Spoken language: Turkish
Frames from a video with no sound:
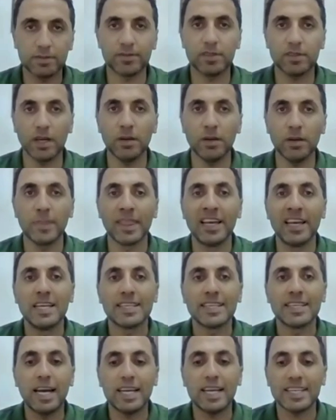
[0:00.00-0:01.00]
Tamam?
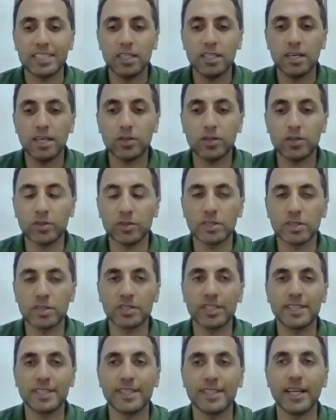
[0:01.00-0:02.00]
Yani idare hukukunu
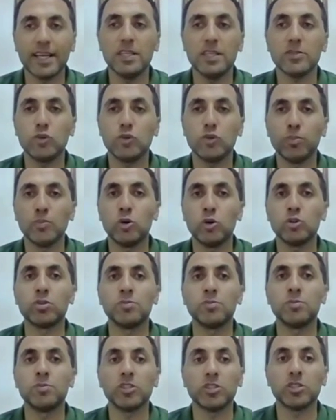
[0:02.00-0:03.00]
içer. Derli toplu
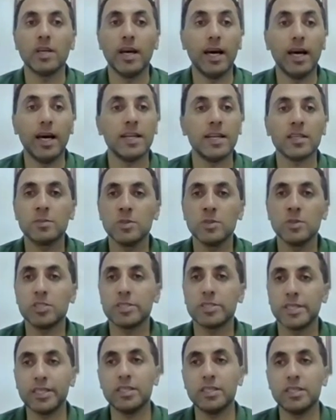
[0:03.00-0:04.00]
oturmuş herhangi bir
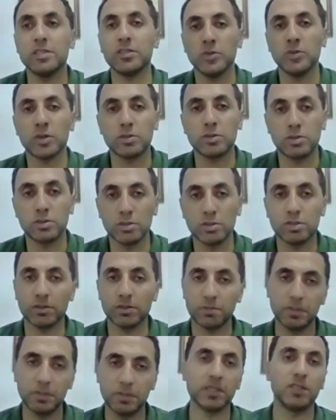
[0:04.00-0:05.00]
şeyi yoktur.
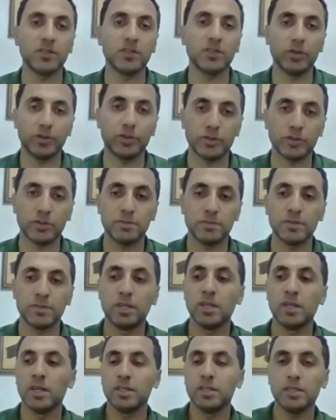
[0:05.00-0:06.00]
Bilginiz olsun.
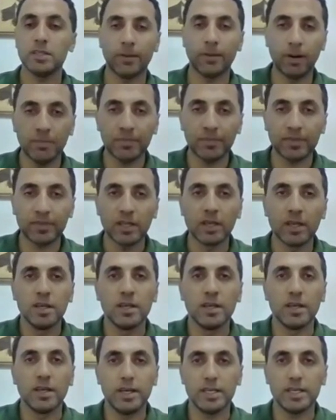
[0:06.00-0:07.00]
Tamam.
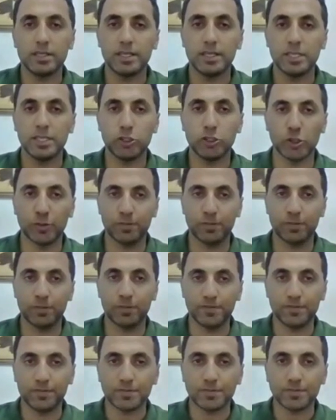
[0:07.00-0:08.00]
Evet geçiyorum.
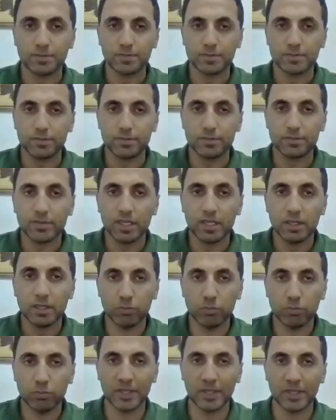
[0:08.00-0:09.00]

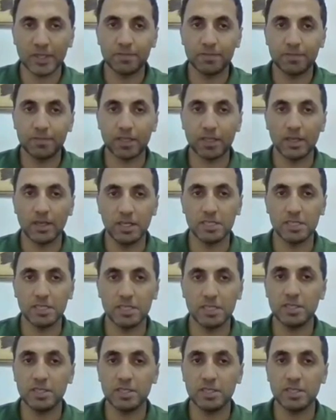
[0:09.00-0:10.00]
Bu bir. Evet
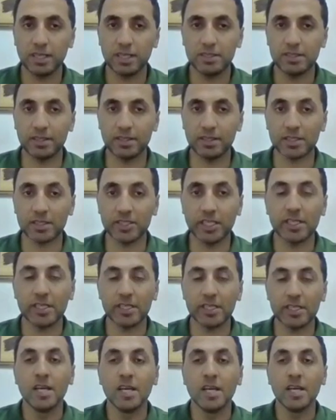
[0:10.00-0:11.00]
buna dikkat edin arkadaşlar.
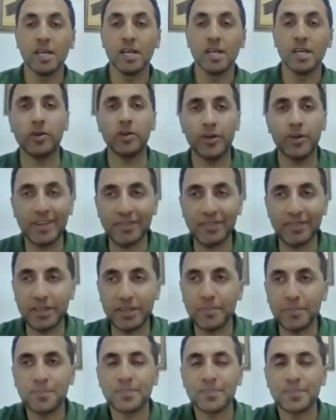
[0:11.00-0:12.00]
Bakın ben size bir tane
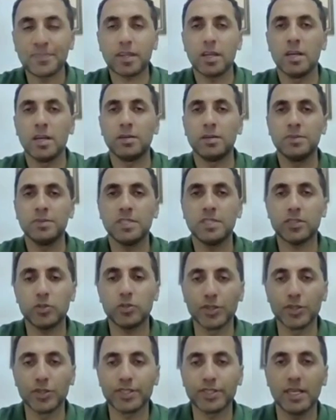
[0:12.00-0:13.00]
örnek vereyim. Ee, bizde
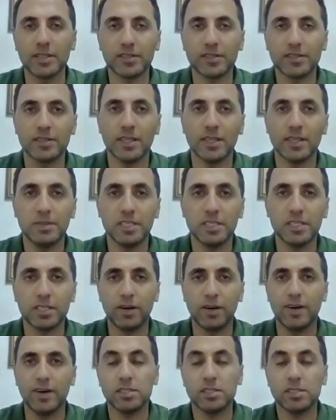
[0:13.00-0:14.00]
sosyal risk diye bir
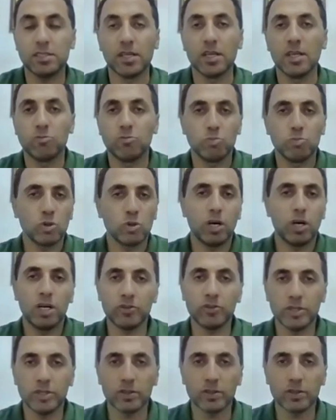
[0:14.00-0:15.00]
ilke var. Bu kanunda
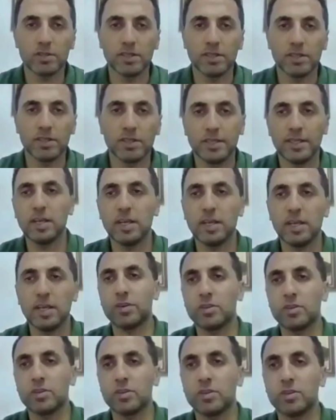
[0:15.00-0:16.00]
yok. Nerede var
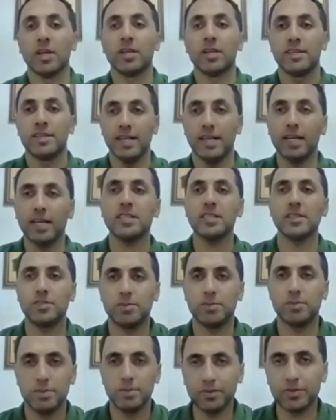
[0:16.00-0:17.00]
hocam bu? Nerede
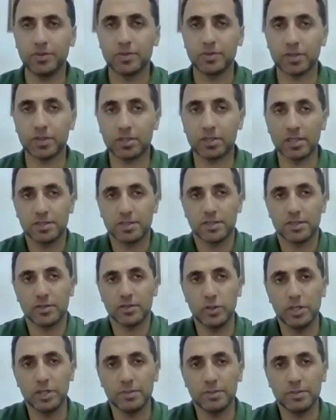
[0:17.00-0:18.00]
yazıyor biliyor musunuz arkadaşlar? Size
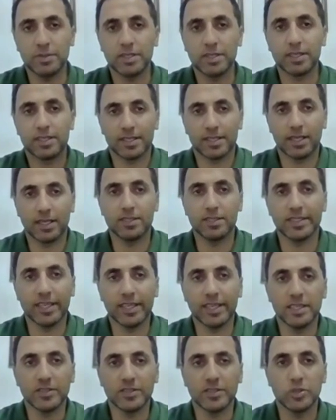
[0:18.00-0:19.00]
söyleyeyim. Yazdığı
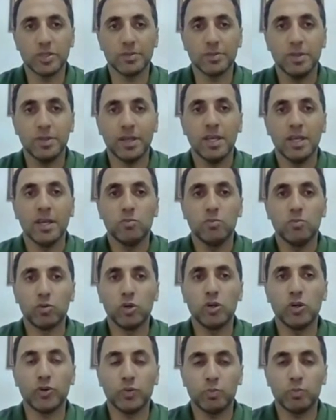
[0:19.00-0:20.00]
yeri söyleyeyim.
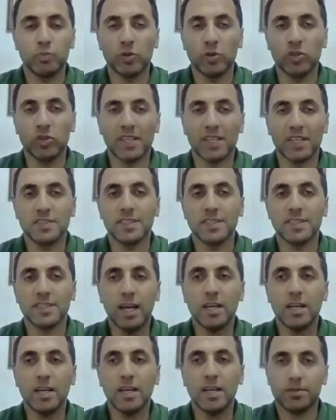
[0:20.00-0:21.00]
Bu, bunun yazdığı
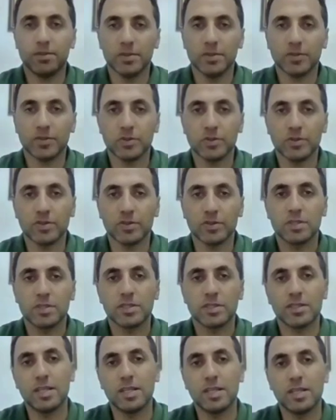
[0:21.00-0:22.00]
yer nedir biliyor
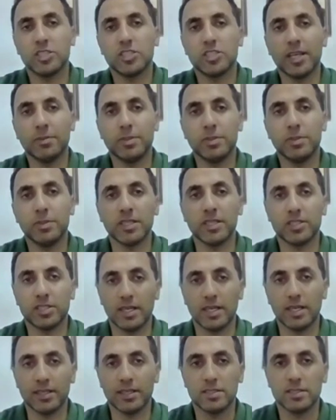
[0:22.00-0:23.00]
musunuz? Danıştay'ın bir
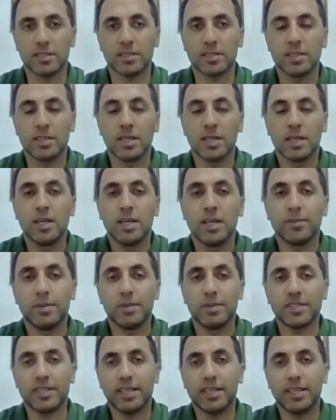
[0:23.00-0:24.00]
iştahat eder.
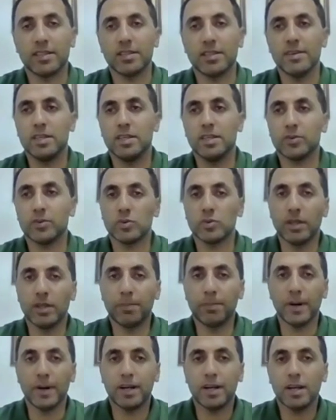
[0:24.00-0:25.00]
Mesela yetki ve usulde
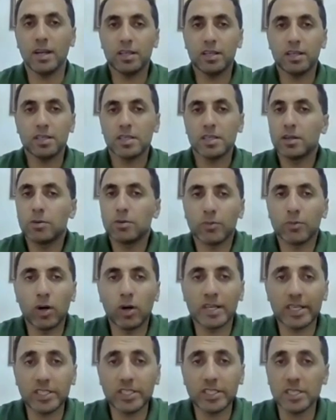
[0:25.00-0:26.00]
paralellik bu
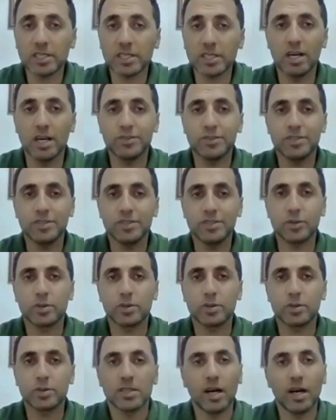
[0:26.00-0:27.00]
arkadaşlar kanunda yok.
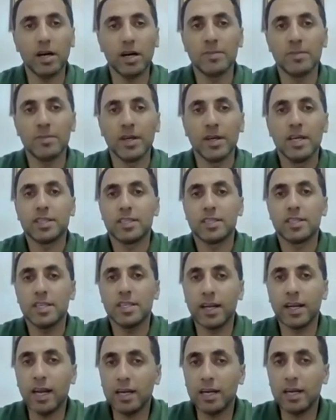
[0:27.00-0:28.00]
Tamam.
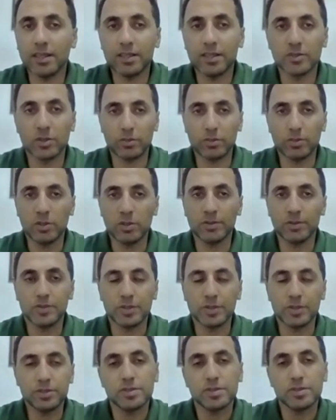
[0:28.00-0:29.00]
Yine nerede yazıyor biliyor
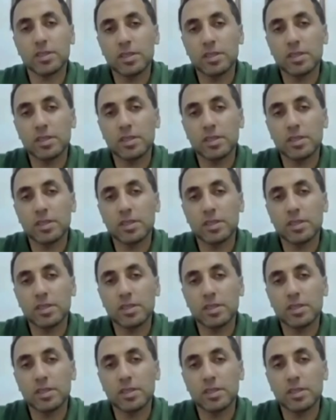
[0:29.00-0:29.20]
musunuz?